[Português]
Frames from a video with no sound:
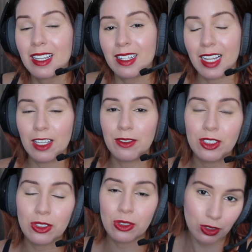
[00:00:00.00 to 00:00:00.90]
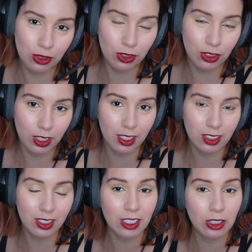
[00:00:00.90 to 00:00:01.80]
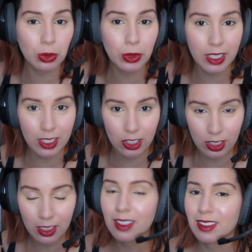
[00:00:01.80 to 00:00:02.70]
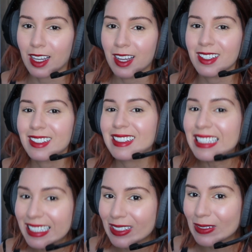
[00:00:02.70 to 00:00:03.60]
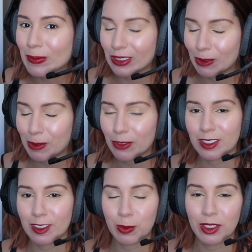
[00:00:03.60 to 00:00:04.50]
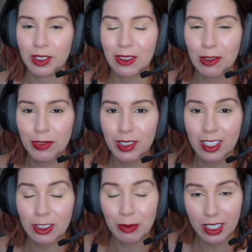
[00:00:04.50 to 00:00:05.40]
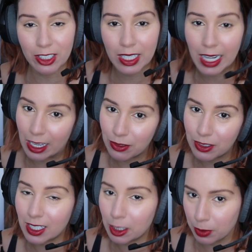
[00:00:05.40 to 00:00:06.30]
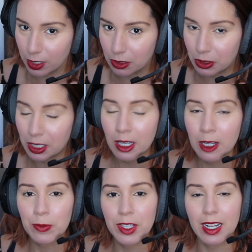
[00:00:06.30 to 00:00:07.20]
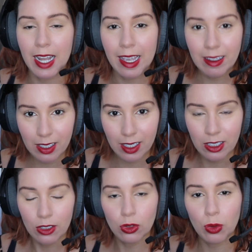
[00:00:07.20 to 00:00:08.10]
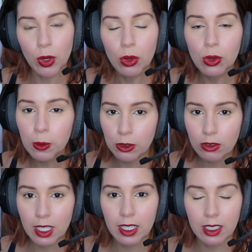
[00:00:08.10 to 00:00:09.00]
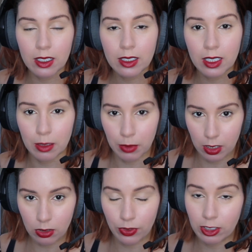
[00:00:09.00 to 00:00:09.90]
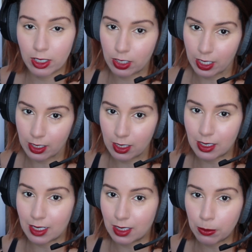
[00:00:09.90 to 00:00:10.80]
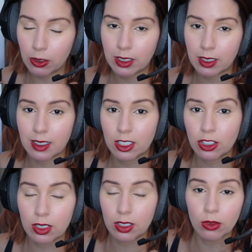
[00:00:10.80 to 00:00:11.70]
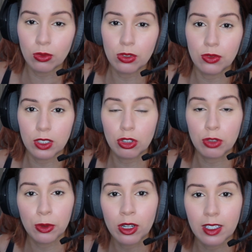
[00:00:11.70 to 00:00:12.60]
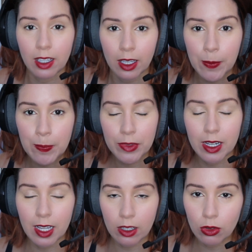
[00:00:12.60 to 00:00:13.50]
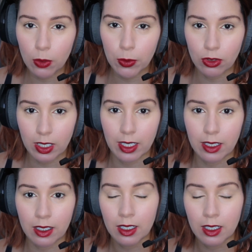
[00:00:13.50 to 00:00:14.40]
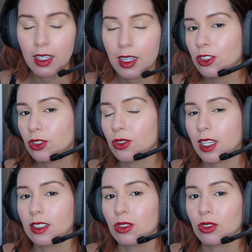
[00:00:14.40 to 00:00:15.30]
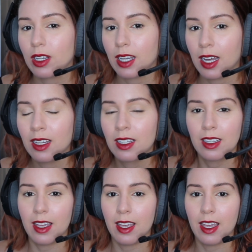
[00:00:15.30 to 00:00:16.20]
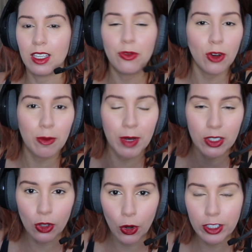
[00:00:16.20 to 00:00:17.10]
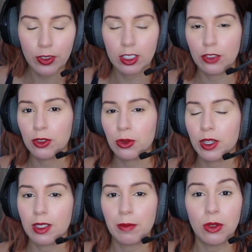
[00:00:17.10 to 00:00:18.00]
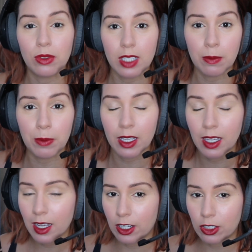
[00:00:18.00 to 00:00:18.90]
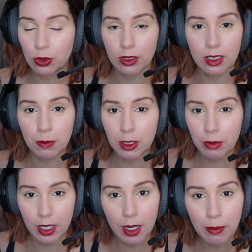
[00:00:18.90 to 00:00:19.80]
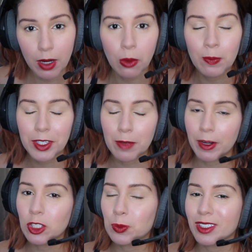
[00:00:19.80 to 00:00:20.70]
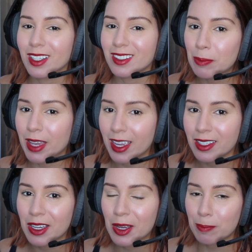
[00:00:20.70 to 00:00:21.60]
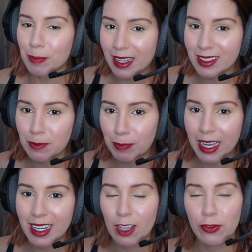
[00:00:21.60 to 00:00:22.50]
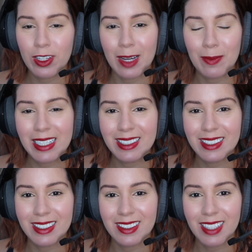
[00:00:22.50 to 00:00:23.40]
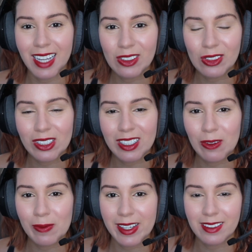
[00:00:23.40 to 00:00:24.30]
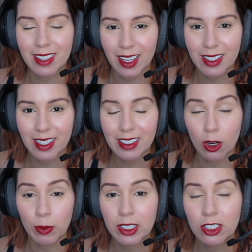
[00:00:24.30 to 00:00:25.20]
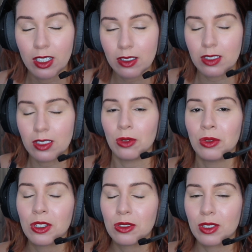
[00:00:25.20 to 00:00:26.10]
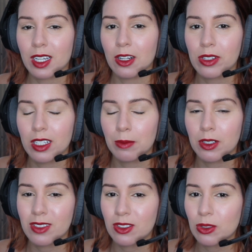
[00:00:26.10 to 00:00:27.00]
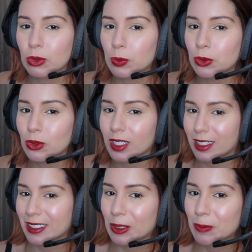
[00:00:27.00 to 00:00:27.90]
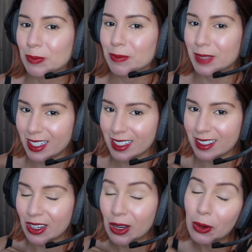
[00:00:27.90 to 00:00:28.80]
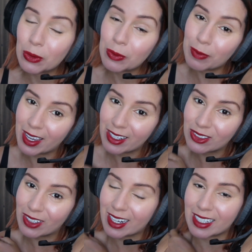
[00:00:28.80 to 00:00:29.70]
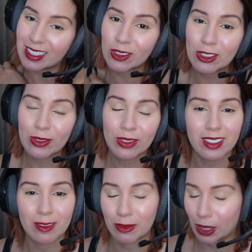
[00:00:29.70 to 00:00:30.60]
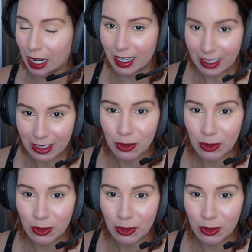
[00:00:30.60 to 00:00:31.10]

Lives todos os dias na Twitch, tá? Kinemando para vocês poderem conferir as minhas lives. E lembrando, Entrem no meu grupo do Telegram que nem mando, vou deixar aqui, tá sempre o link na descrição dos vídeos. Por quê? Lá no grupo do Telegram, a gente consegue trocar é, informações, vocês ficam recebendo sempre as coisas em primeira mão. E para a gente poder também participar, né? Ficar mais enganjado, trocar uma ideia e é uma extensão do canal Kinemão esse grupo do Telegram. Beleza? Um beijo a cada um de, a cada um